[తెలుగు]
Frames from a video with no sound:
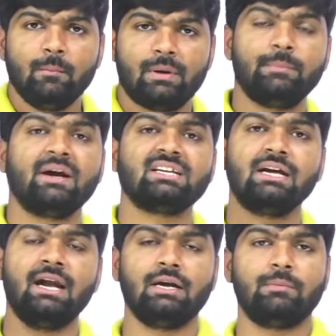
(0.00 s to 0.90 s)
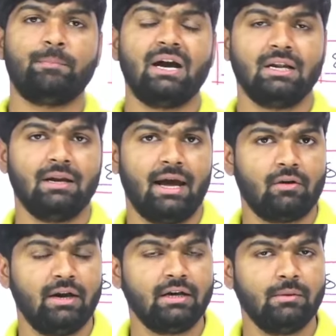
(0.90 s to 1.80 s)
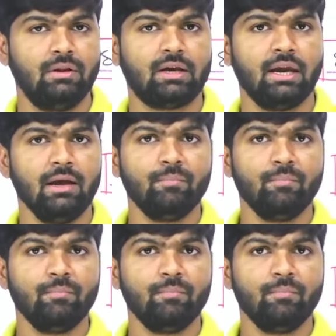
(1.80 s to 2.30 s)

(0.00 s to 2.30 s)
ప్రతిపక్ష పార్టీ నాయకుల ఇంటి మీదకి